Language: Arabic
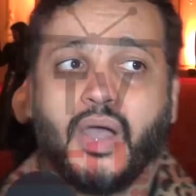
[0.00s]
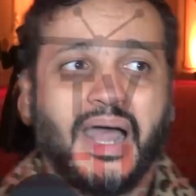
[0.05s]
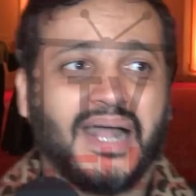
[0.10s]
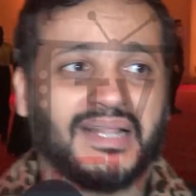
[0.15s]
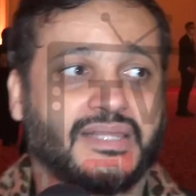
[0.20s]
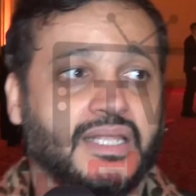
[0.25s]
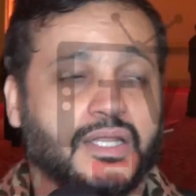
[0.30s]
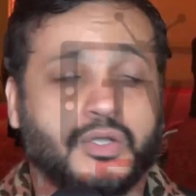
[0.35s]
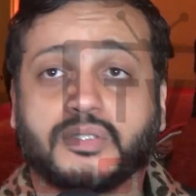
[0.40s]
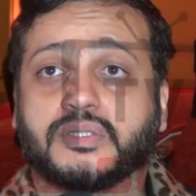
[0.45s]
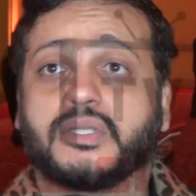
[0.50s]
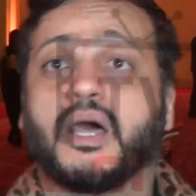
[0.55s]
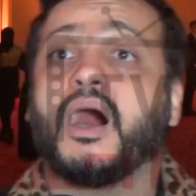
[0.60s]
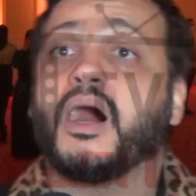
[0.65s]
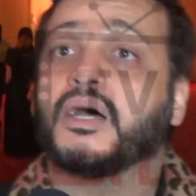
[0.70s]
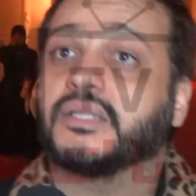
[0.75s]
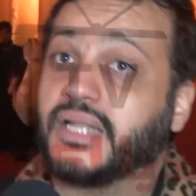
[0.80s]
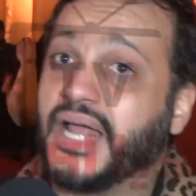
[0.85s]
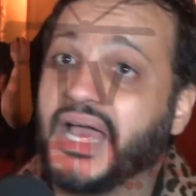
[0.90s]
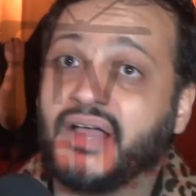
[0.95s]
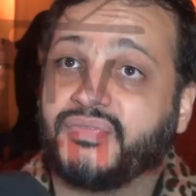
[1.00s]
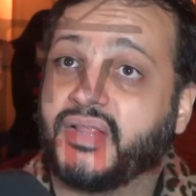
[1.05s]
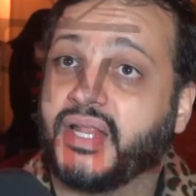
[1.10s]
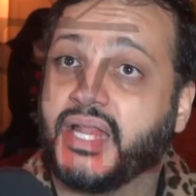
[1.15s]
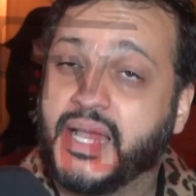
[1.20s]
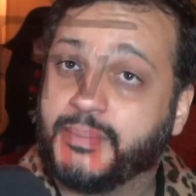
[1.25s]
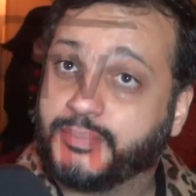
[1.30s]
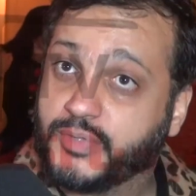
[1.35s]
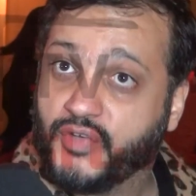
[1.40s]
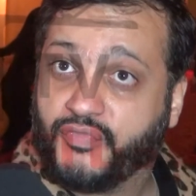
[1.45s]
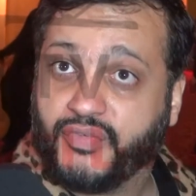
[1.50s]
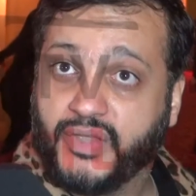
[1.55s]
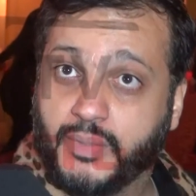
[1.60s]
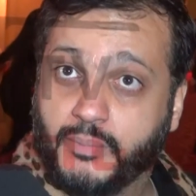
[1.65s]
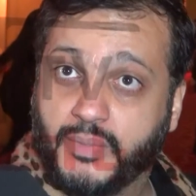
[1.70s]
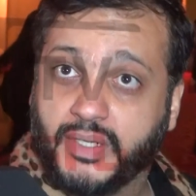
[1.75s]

حتى انا كنت حاضر حفله لايهاب توفيق